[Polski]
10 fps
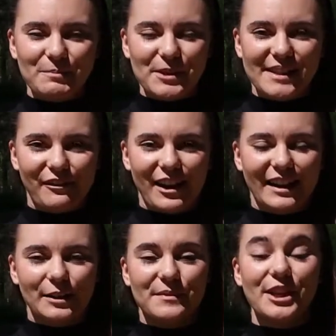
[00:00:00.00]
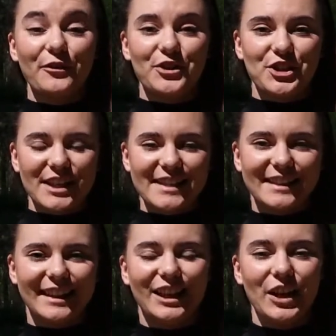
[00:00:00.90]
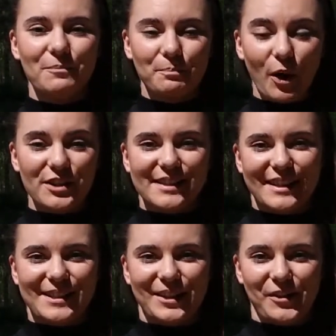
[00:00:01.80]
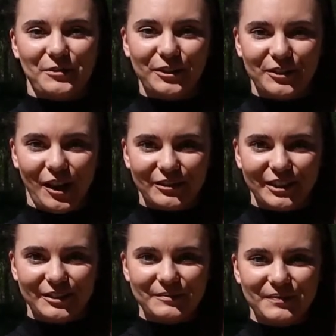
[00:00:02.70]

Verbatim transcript: rozpoznawalnym ze wszystkich polskich strojów ludowych.